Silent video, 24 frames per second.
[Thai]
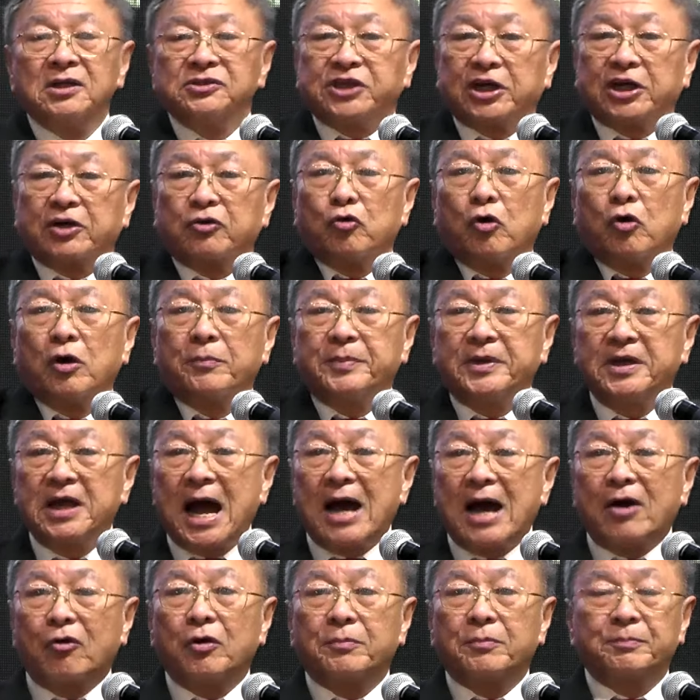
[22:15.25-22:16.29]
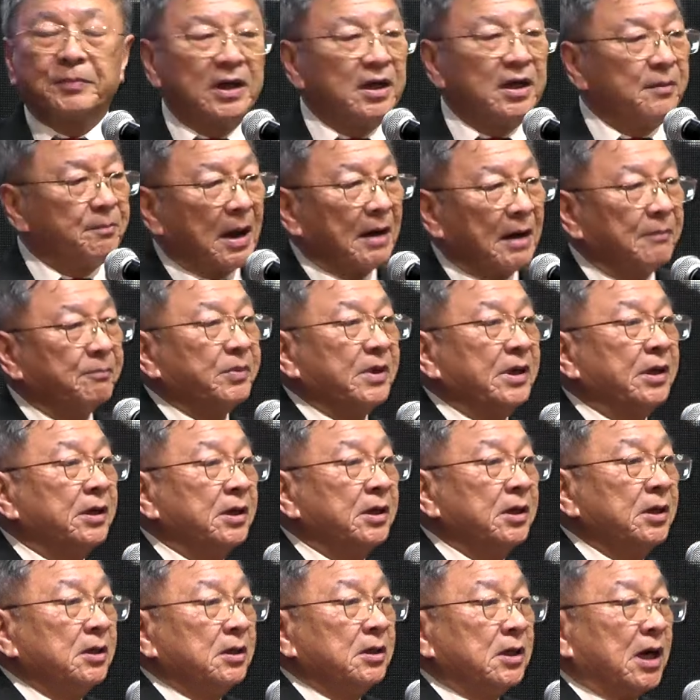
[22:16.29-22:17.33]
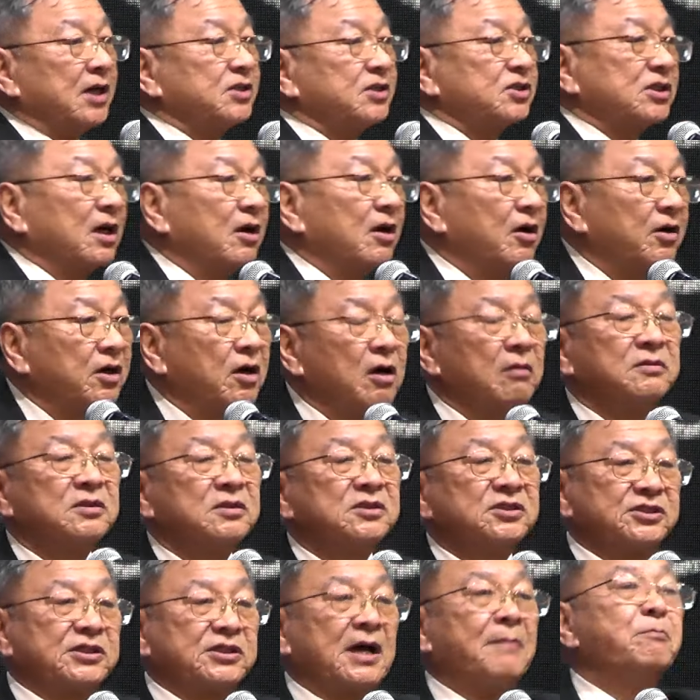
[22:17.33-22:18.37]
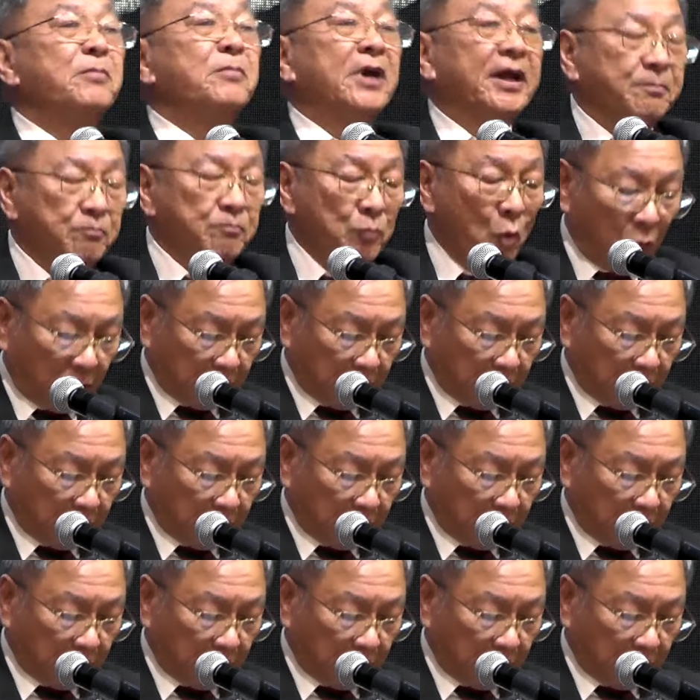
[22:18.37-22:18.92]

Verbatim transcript: 700 ปี 500 ปีพันปี และสิ่งนั้นก็สำเร็จหมด